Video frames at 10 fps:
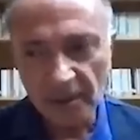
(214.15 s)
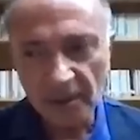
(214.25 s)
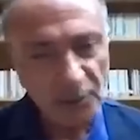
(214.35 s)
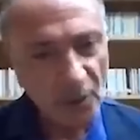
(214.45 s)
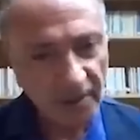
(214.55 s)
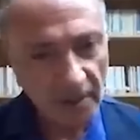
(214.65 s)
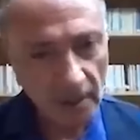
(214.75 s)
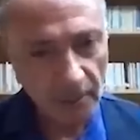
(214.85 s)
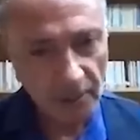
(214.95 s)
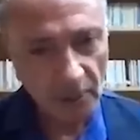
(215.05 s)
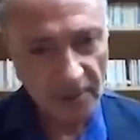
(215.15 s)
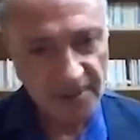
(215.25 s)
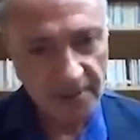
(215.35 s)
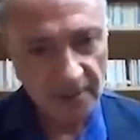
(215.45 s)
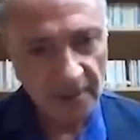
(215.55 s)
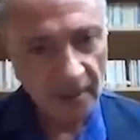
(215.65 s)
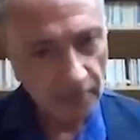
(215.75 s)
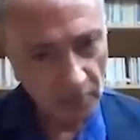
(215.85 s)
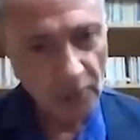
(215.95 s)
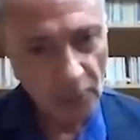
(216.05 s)
E, şu anda kapalı orası
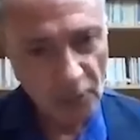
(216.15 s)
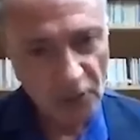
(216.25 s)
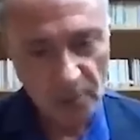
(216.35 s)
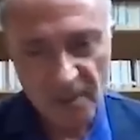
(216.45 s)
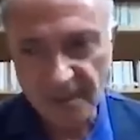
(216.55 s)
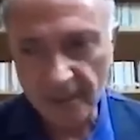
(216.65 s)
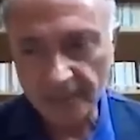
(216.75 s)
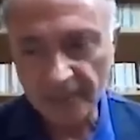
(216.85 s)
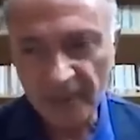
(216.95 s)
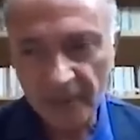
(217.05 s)
ama onun köşkü bizde.